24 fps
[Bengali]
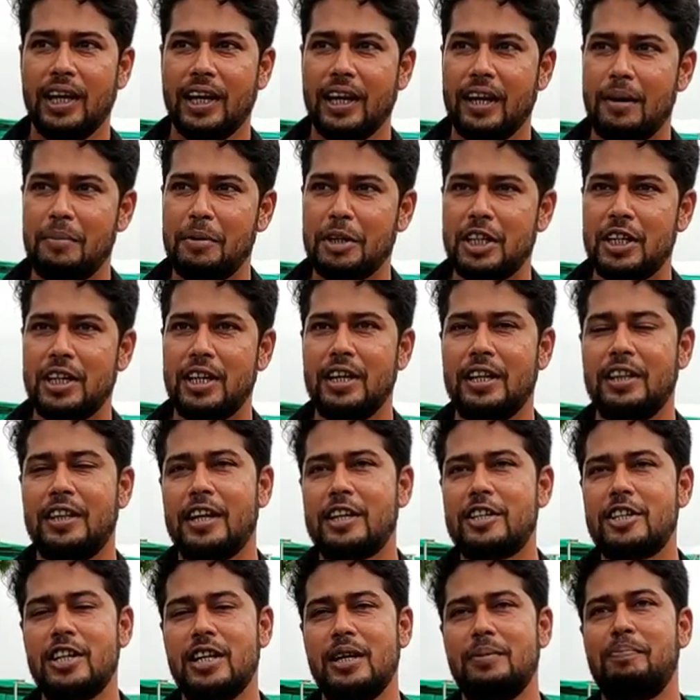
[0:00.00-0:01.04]
গেলে আমাদের এই
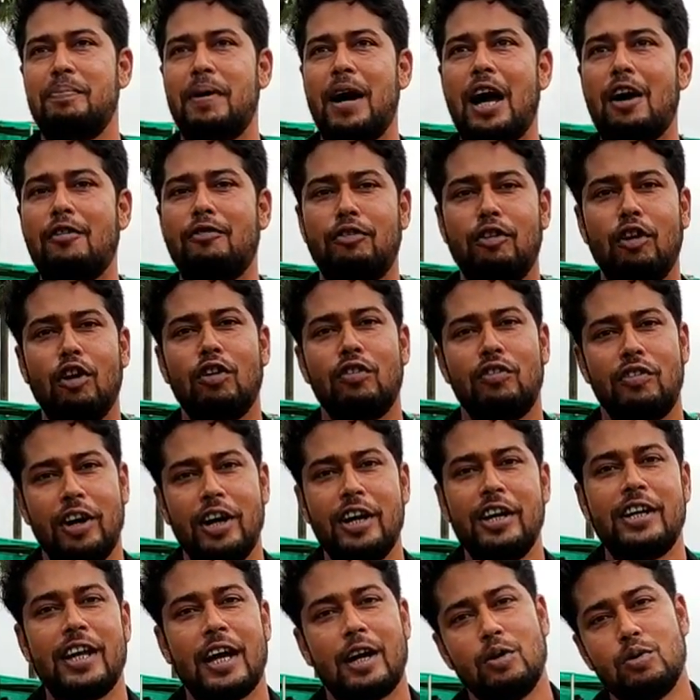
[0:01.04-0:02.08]
দেশে বায়োফ্লক
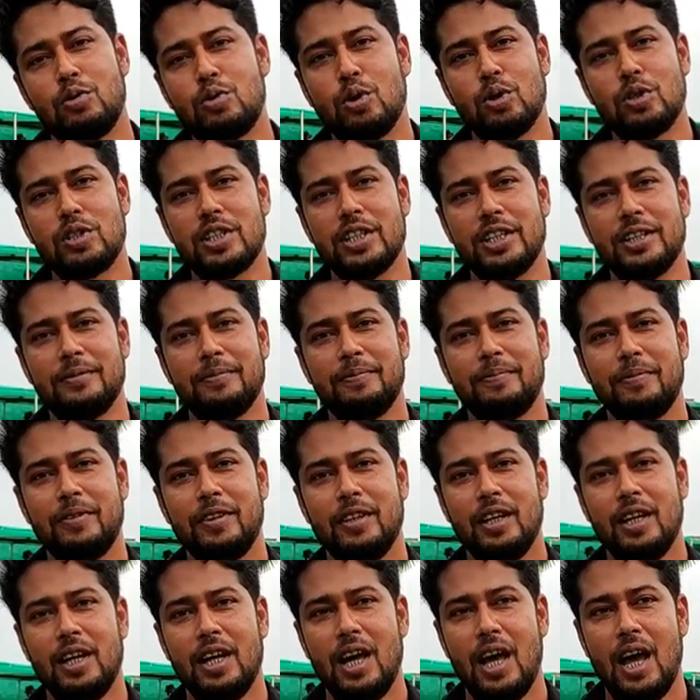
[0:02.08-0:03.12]
ট্রেনিংটা এখন চলছে
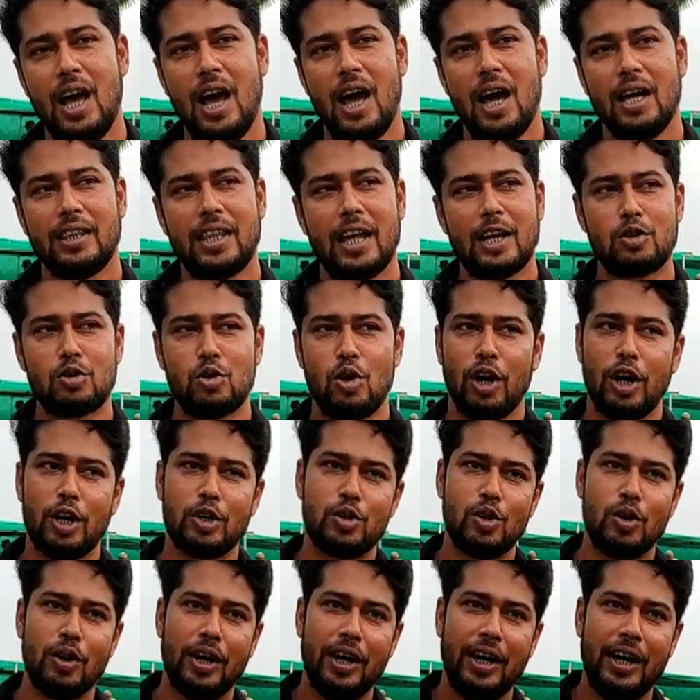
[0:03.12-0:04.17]
তার
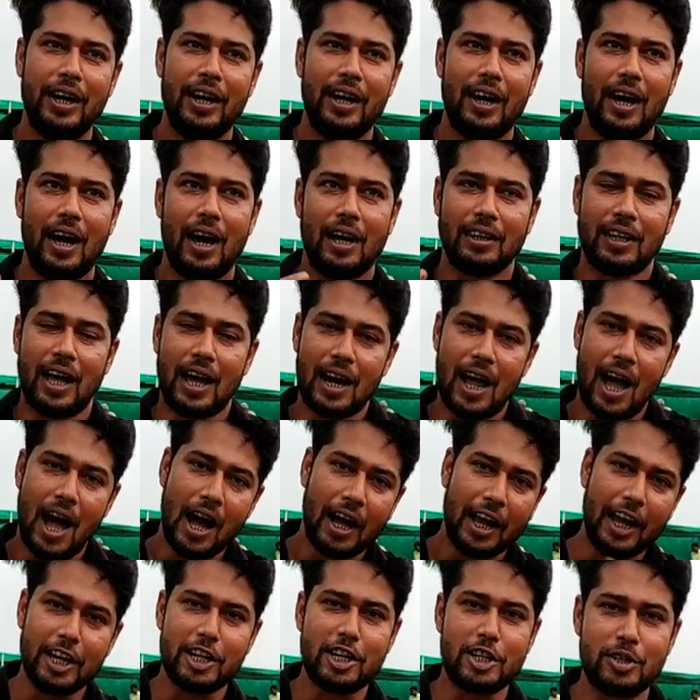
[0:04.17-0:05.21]
সঙ্গে সঙ্গে তার
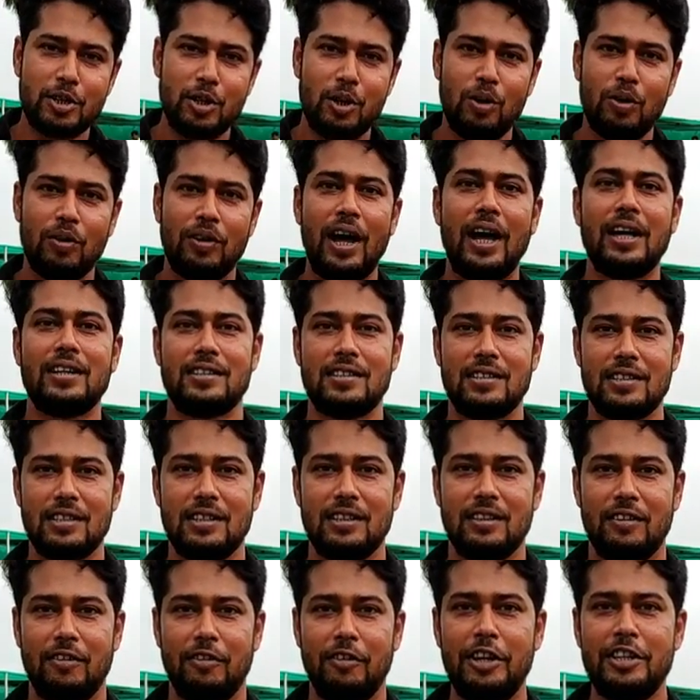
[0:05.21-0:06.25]
আগে এসেছিল রাস
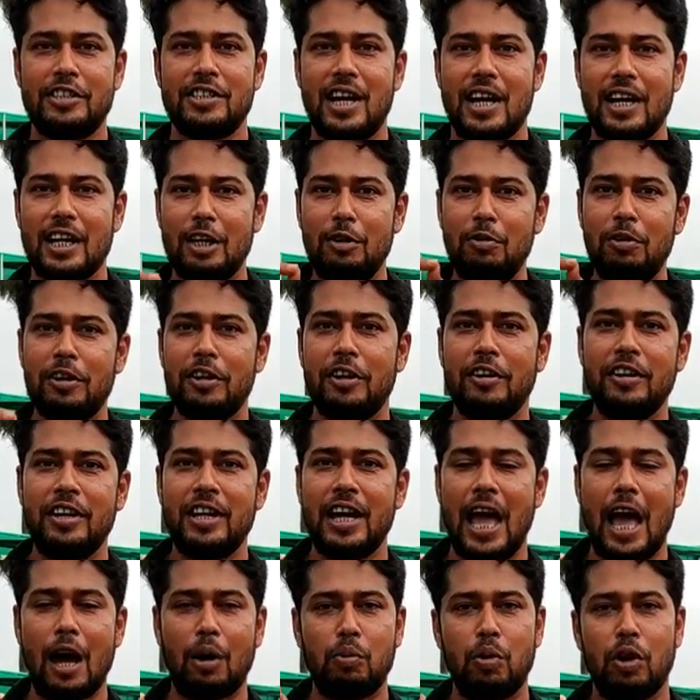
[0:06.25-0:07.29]
রিসার্কিউলেটরি
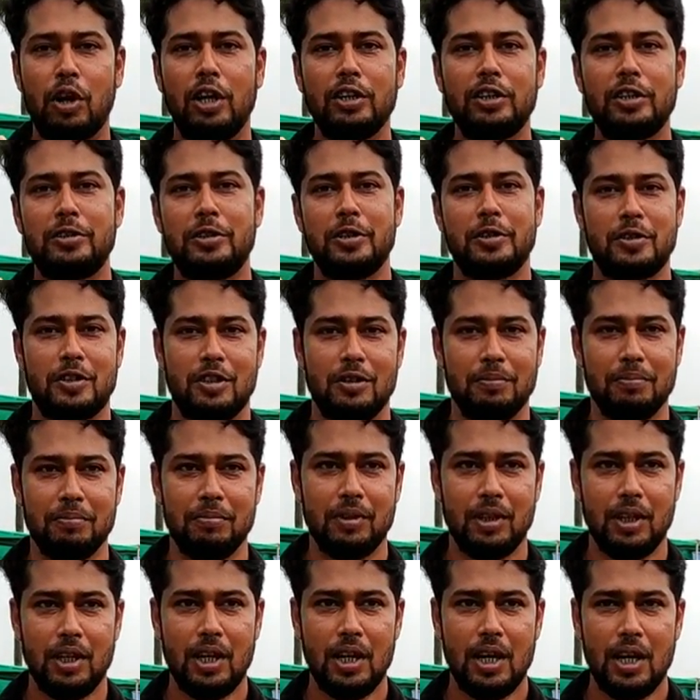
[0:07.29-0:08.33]
অ্যাকোয়াকালচার সিস্টেম
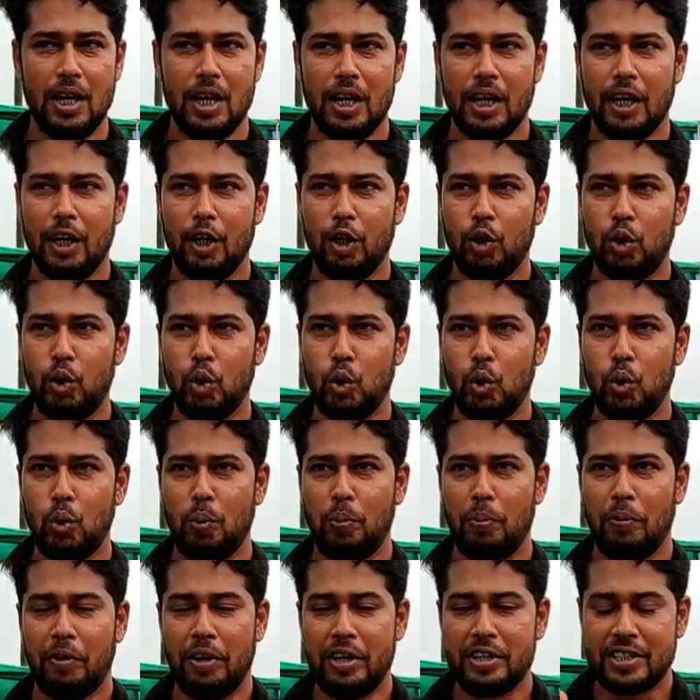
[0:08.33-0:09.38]
কিন্তু
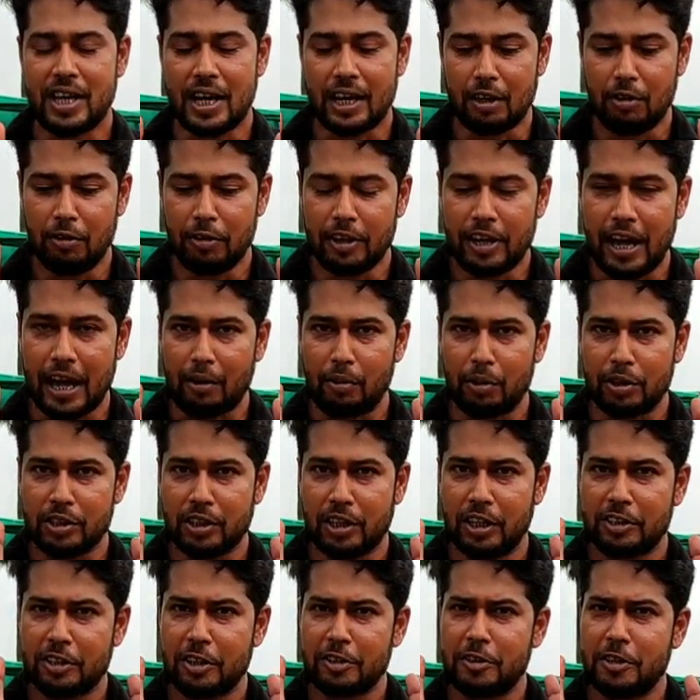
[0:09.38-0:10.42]
রিসার্কুলারি
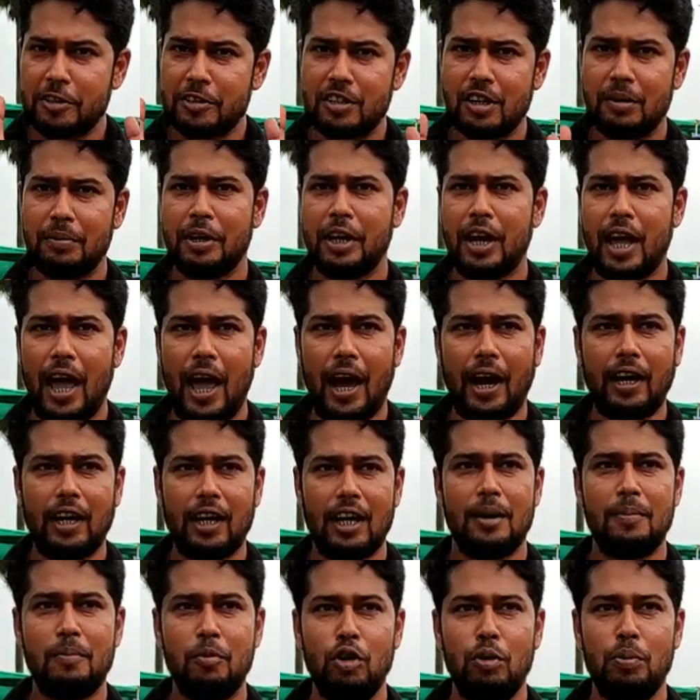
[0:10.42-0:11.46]
অ্যাকোয়াকালচার সিস্টেমের
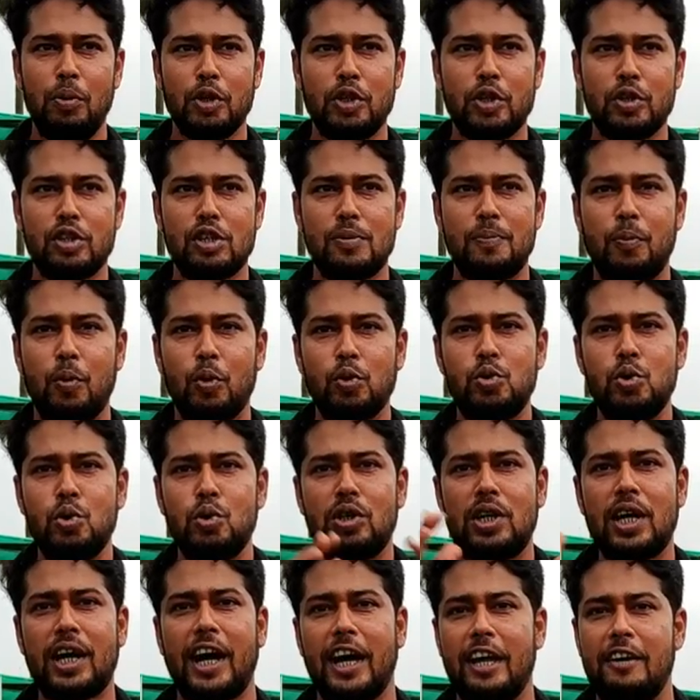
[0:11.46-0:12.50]
একটা মূল বৈশিষ্ট্য হচ্ছে প্রচুর
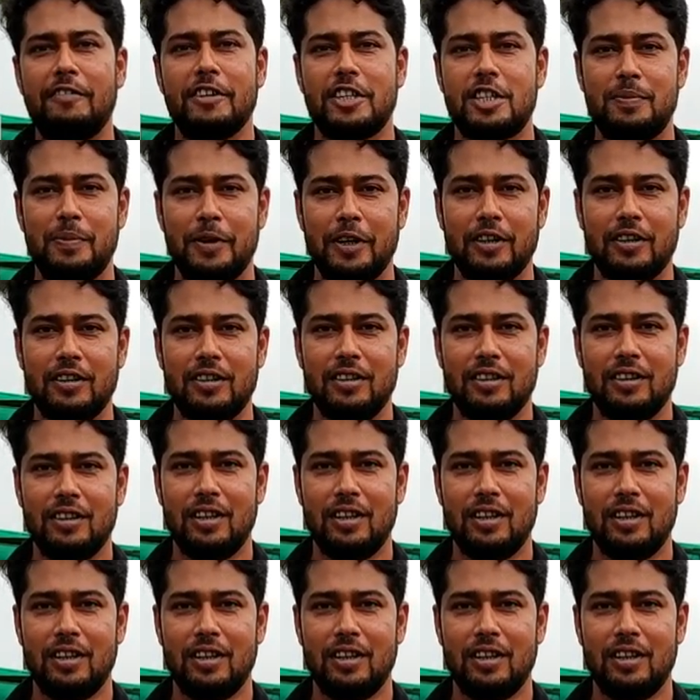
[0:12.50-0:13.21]
টাকা ইনভেস্টমেন্ট